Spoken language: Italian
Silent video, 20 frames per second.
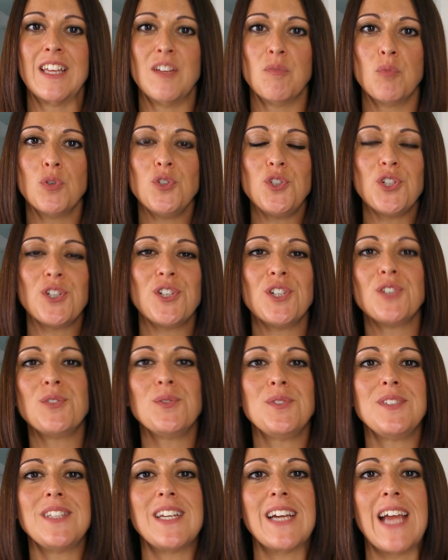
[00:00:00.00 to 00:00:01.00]
Buongiorno a
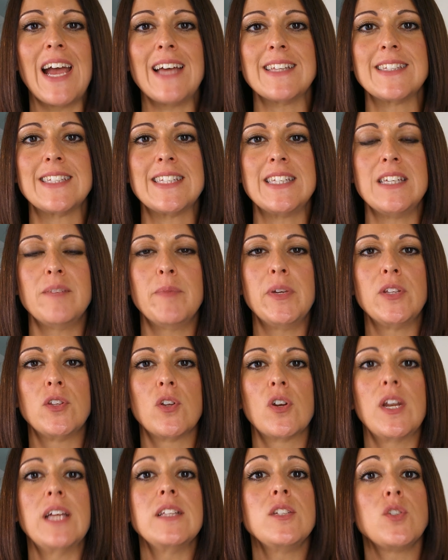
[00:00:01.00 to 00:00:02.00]
tutti ragazzi,
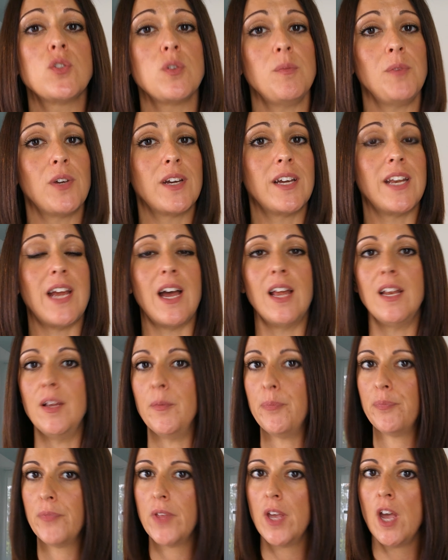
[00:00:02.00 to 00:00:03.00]
bentornati sul mio
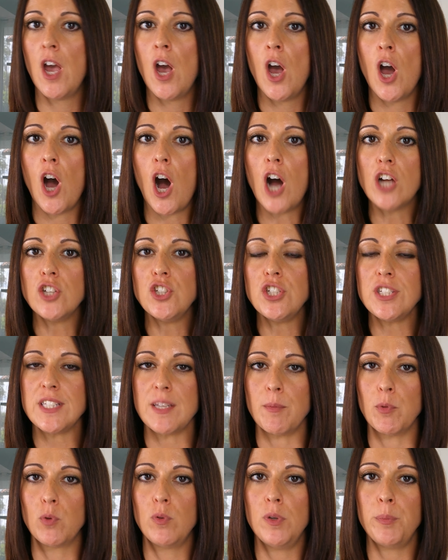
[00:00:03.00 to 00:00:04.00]
canale. Oggi
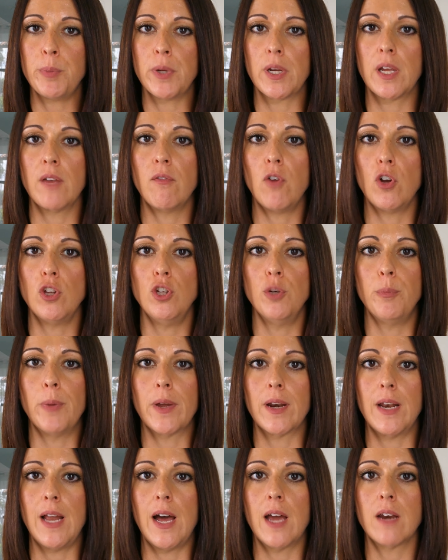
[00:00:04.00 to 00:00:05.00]
siamo qui perché voglio
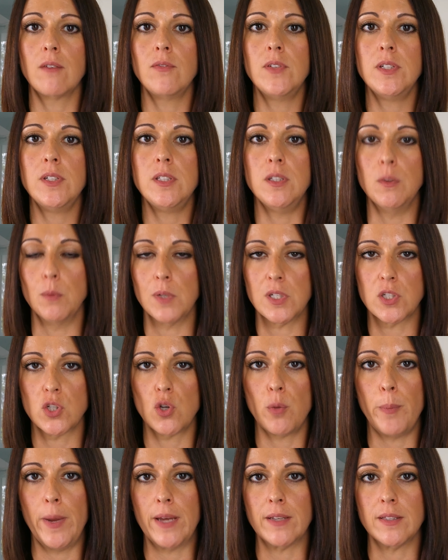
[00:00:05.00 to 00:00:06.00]
parlarvi di una
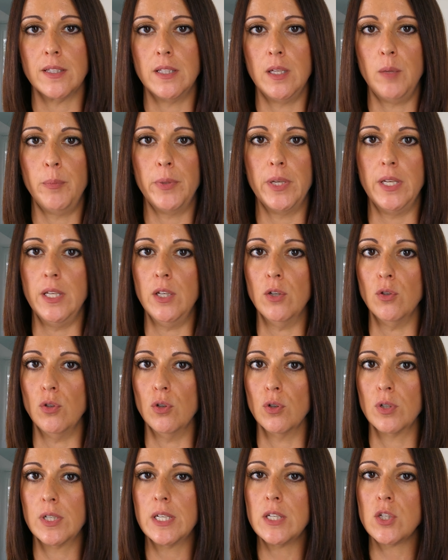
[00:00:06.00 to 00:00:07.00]
scoperta del
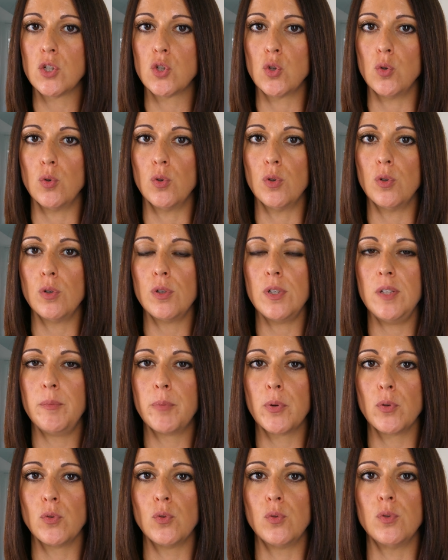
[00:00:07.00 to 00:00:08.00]
periodo che sono i
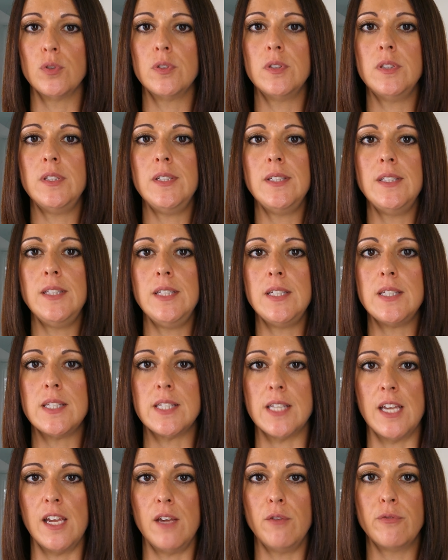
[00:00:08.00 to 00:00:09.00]
prodotti di
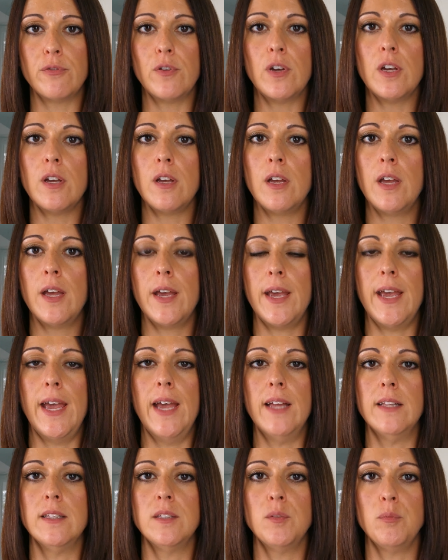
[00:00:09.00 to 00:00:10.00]
Safe
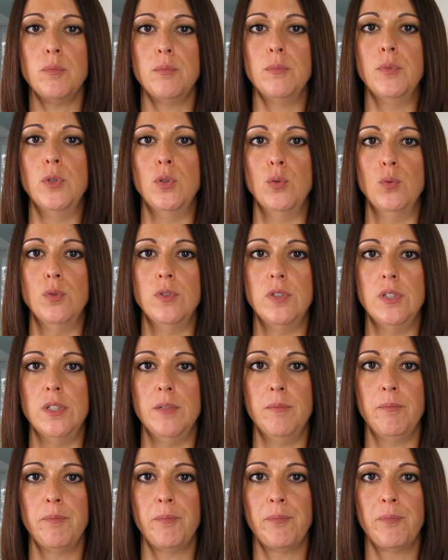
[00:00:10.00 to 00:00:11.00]
and Beauty.